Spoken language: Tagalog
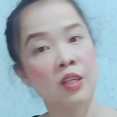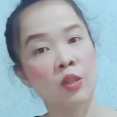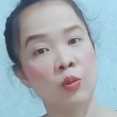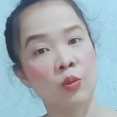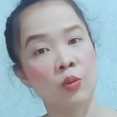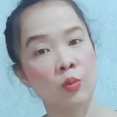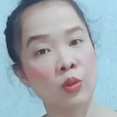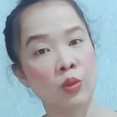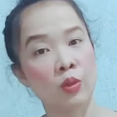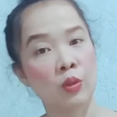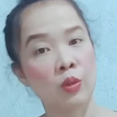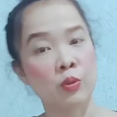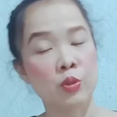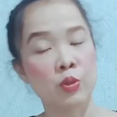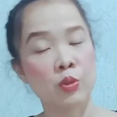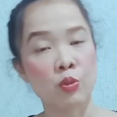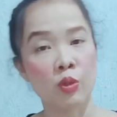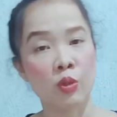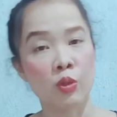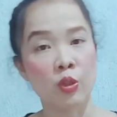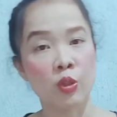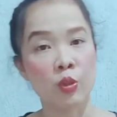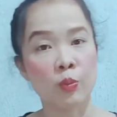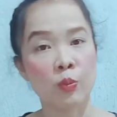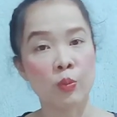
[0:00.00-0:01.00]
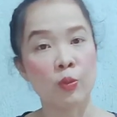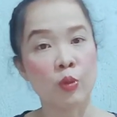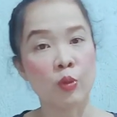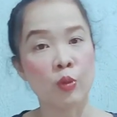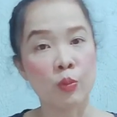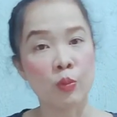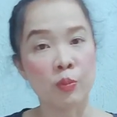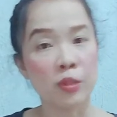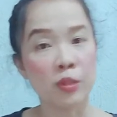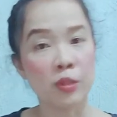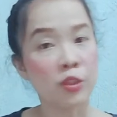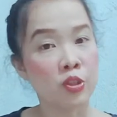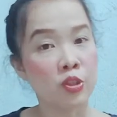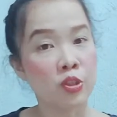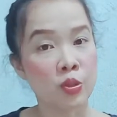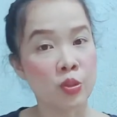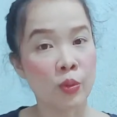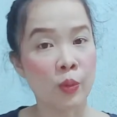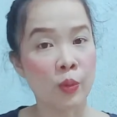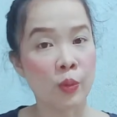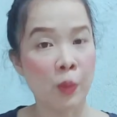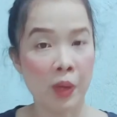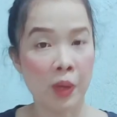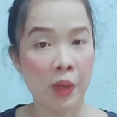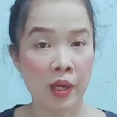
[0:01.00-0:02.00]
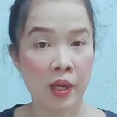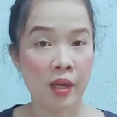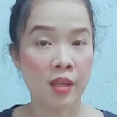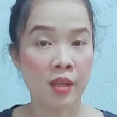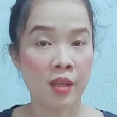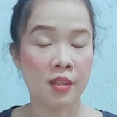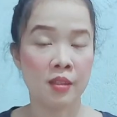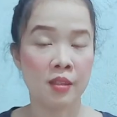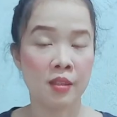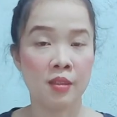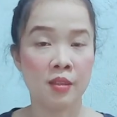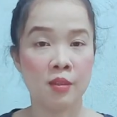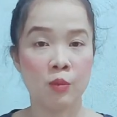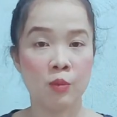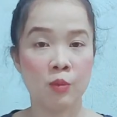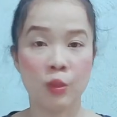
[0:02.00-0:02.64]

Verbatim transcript: Kung nagustuhan nyo po yung video and